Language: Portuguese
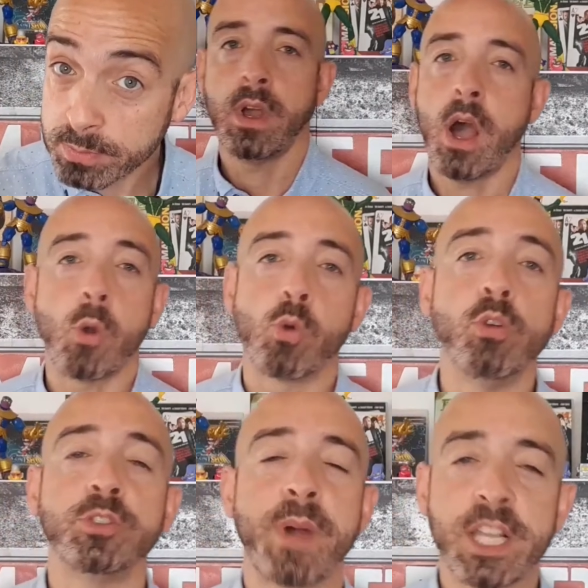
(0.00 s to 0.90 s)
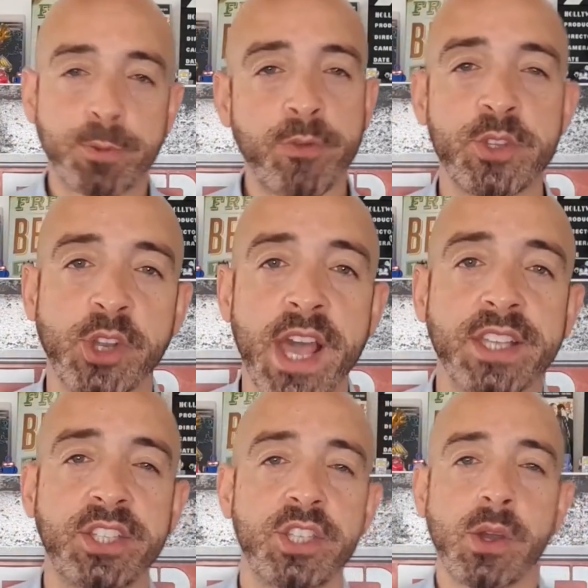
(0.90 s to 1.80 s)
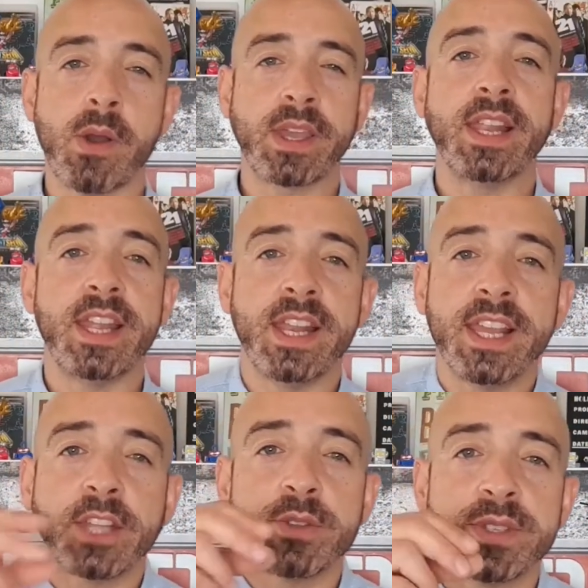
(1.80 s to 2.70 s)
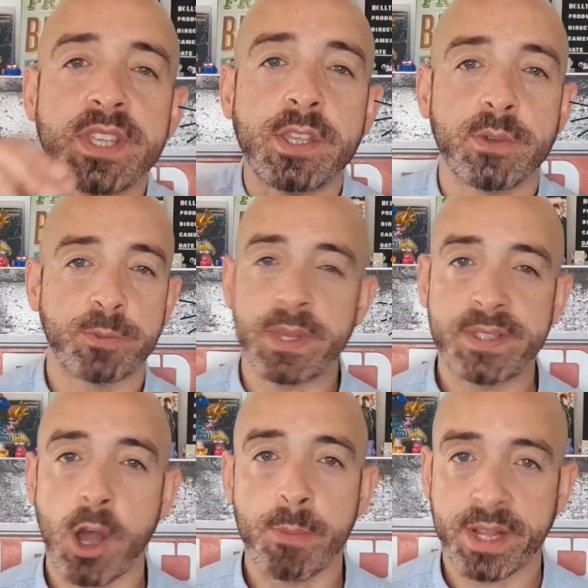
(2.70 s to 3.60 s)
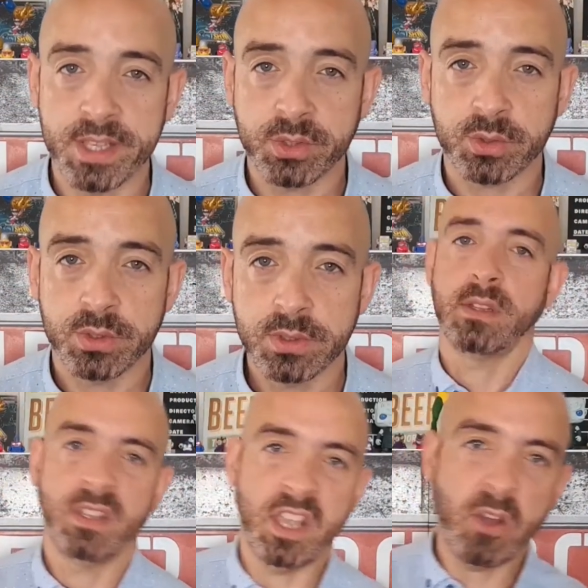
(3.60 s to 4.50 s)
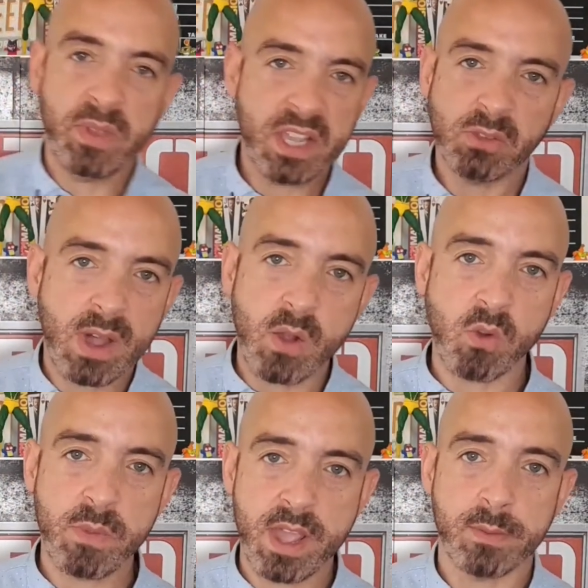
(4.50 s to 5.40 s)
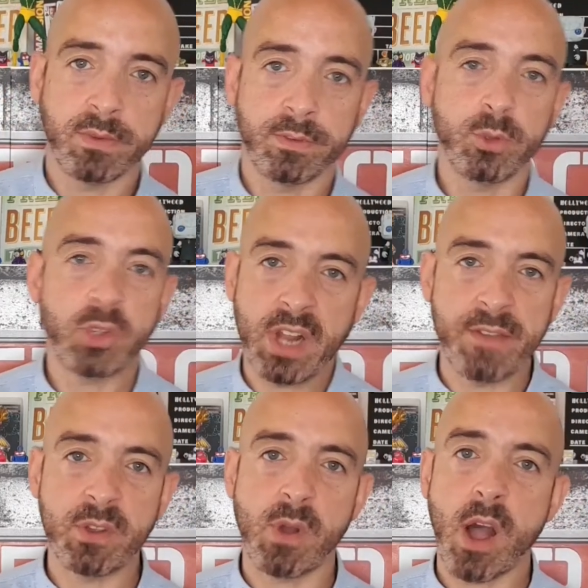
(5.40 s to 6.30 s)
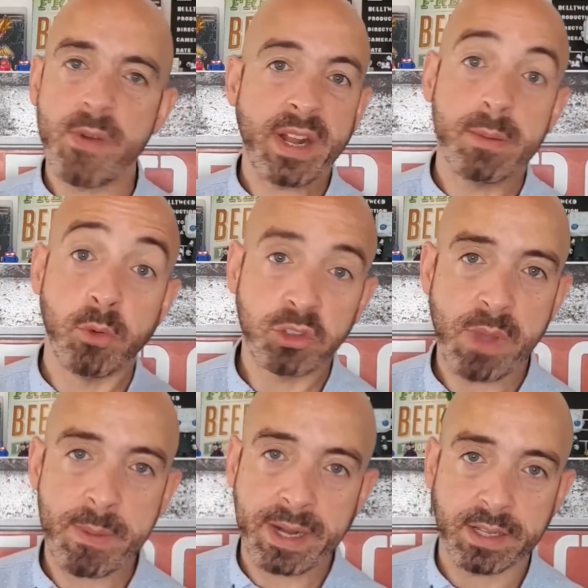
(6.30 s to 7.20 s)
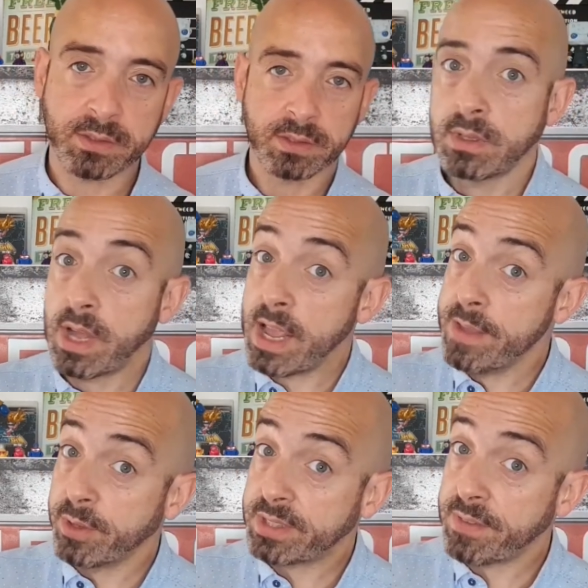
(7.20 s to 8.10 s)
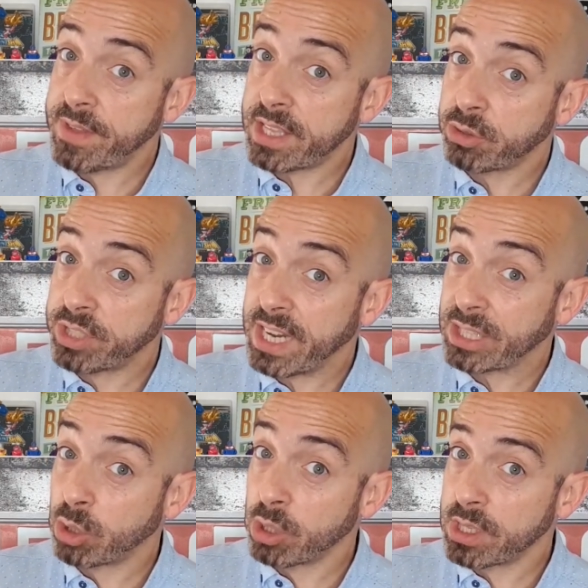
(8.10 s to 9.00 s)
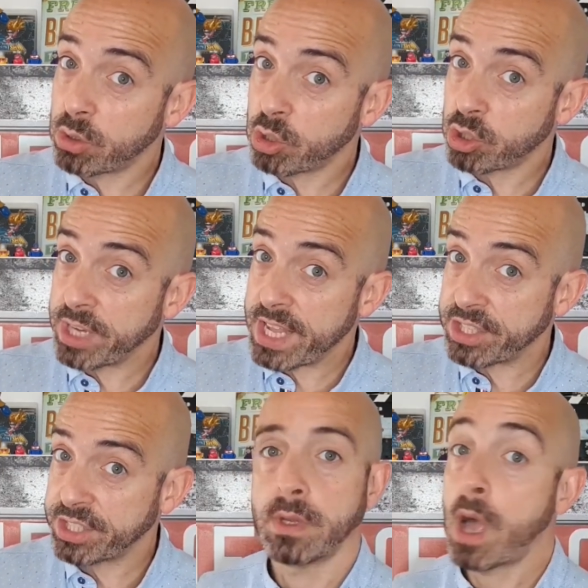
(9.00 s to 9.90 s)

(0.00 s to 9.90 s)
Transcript: Alguns mais profissionais tinham aquele líquidozinho especial para isso. Eu ia no álcool mesmo. Funcionava igual e era muito mais barato. Aí você via a sujeira toda no cotonete.